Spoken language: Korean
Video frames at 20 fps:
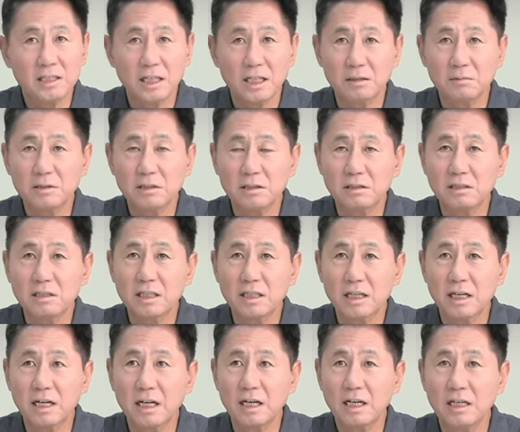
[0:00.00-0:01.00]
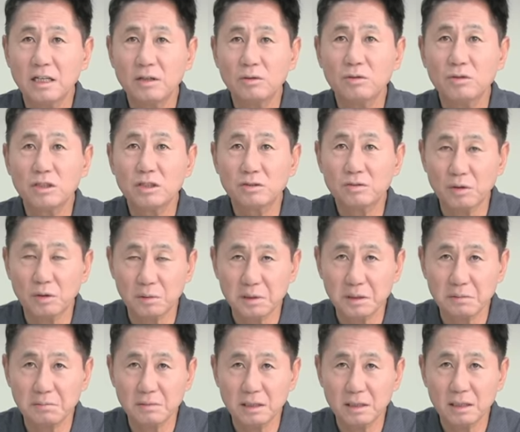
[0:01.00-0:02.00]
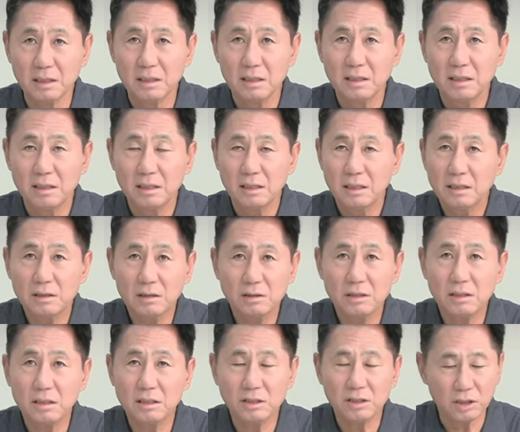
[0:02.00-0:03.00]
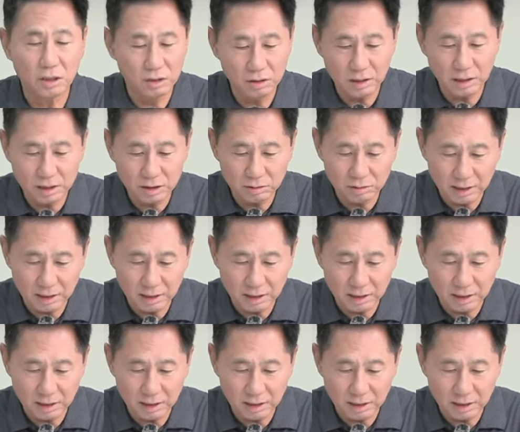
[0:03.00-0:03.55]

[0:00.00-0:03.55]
않으면 등재가 이루어질 수가 없습니다. 이런 일을 전혀 하지도